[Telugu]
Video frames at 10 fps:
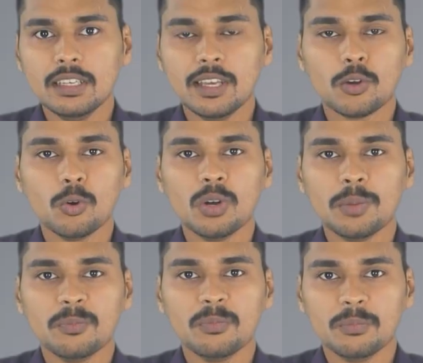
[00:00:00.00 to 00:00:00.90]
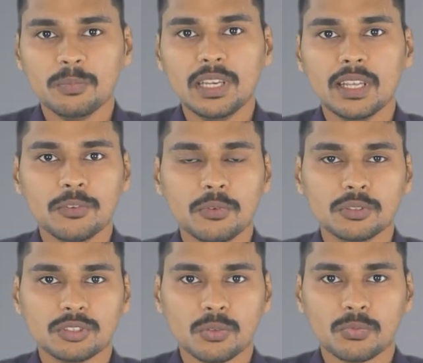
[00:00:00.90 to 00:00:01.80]
ఇన్ని ఎక్కువ మిలియన్
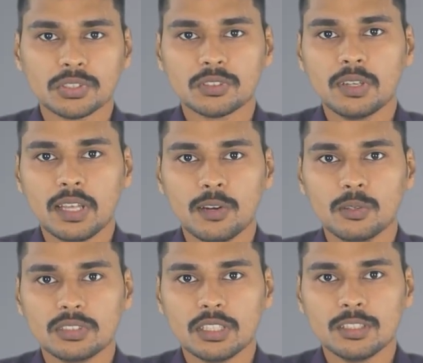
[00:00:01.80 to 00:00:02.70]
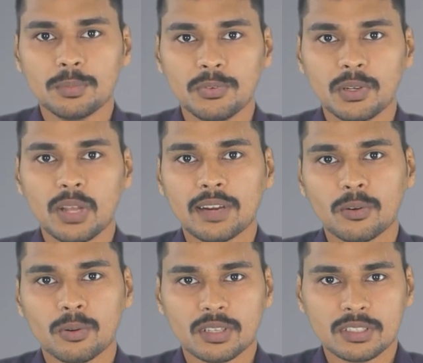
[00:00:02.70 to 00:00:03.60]
వ్యూస్ ఫస్ట్ డేలో వచ్చాయని చెప్పి వీళ్ళు
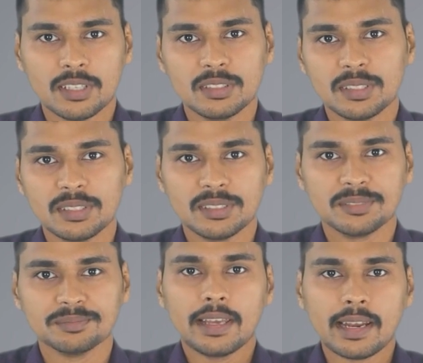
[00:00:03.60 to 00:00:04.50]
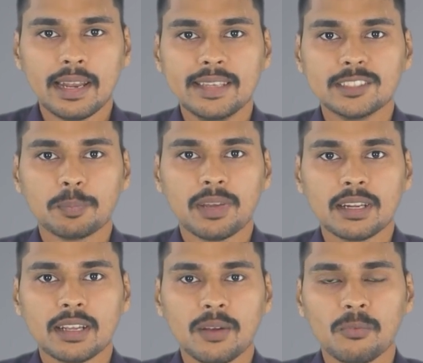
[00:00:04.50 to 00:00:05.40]
ఎన్కౌంటర్ చేయడం జరిగింది ఇక లైక్స్
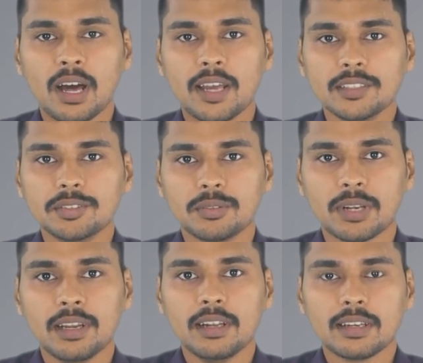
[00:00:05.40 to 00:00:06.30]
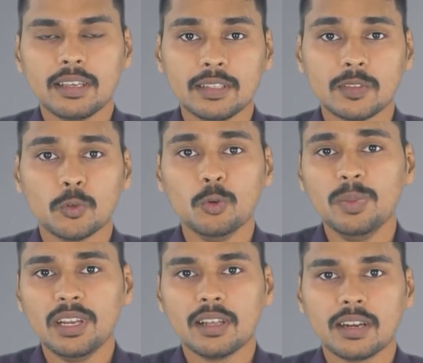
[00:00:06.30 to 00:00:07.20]
పరంగా వారీసు ట్రైలర్కి టూ
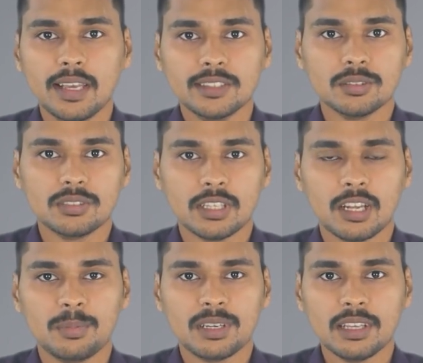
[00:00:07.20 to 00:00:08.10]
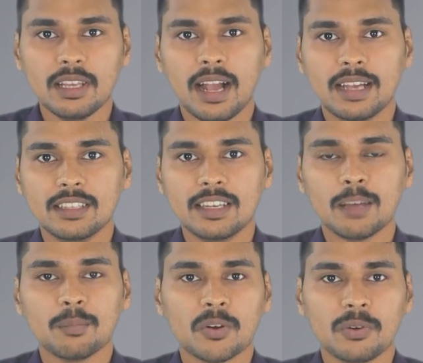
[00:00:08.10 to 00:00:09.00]
మిలియన్ లైక్స్ వచ్చాయి కాబట్టి అదే
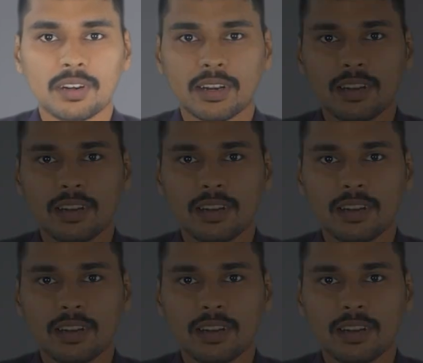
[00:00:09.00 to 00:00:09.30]
నెంబర్ వన్